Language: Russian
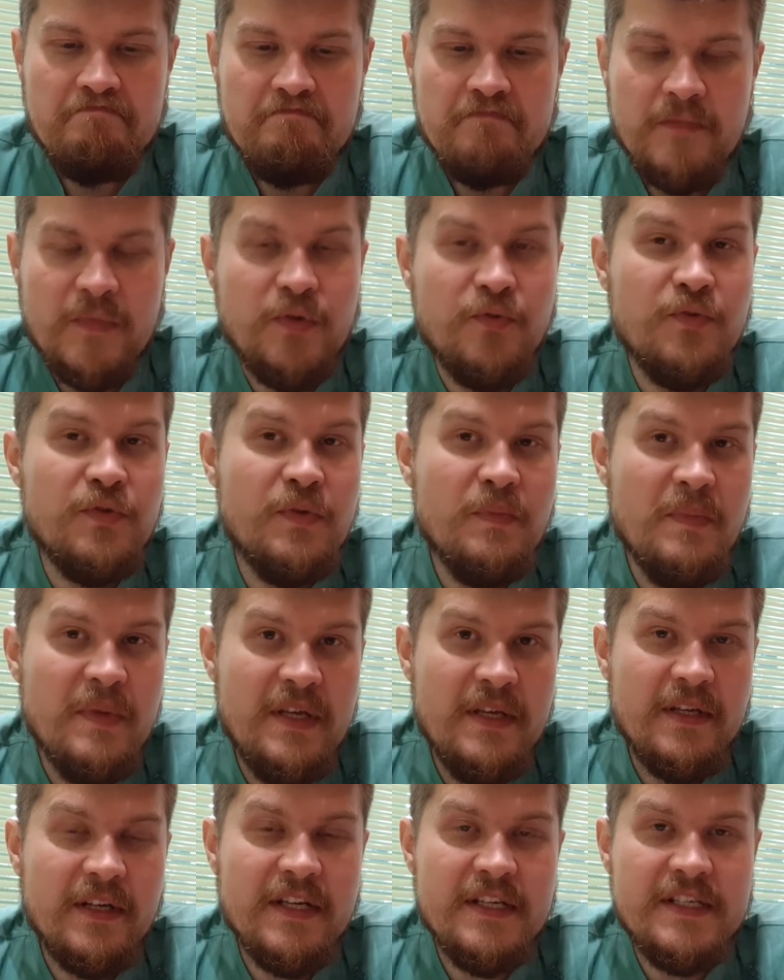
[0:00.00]

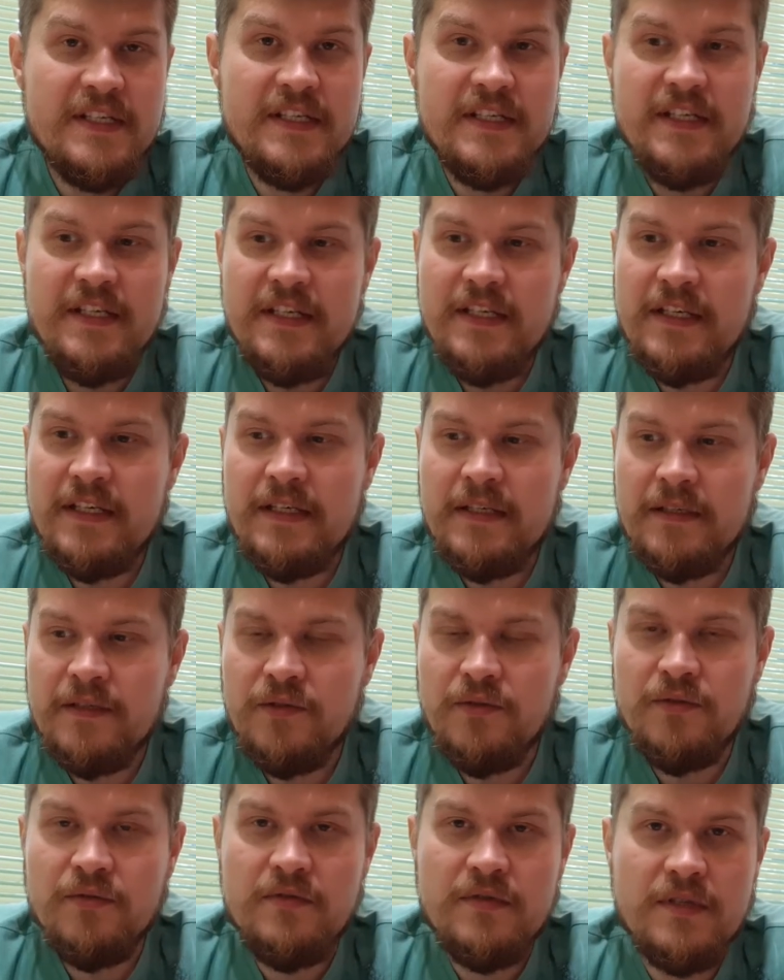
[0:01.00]
людьми России,
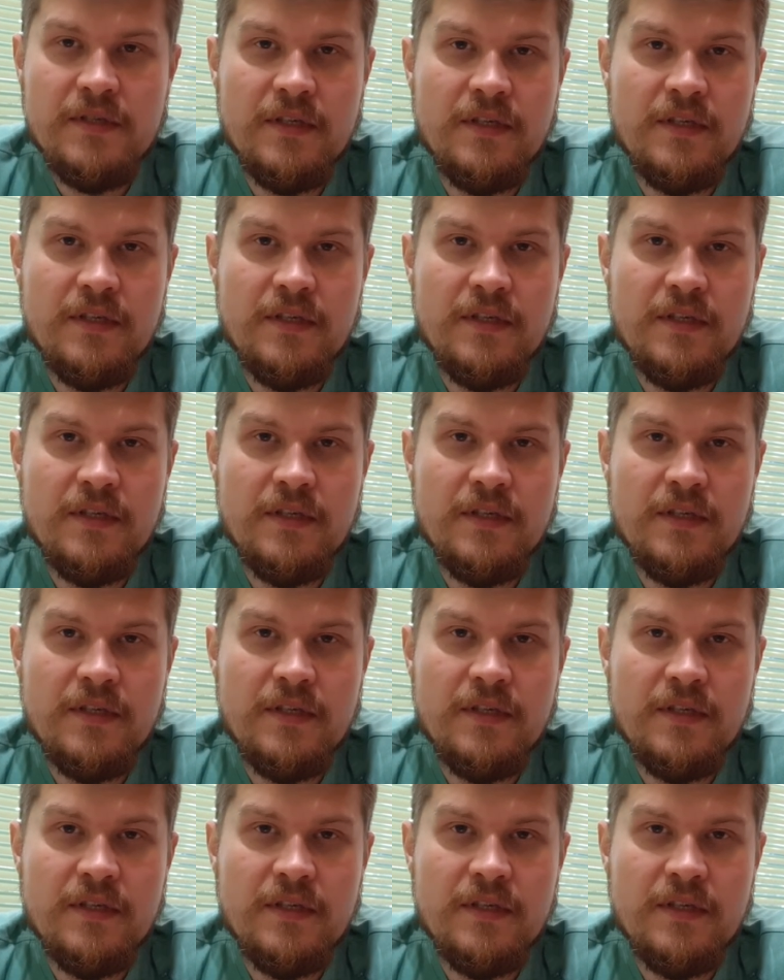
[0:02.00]
то есть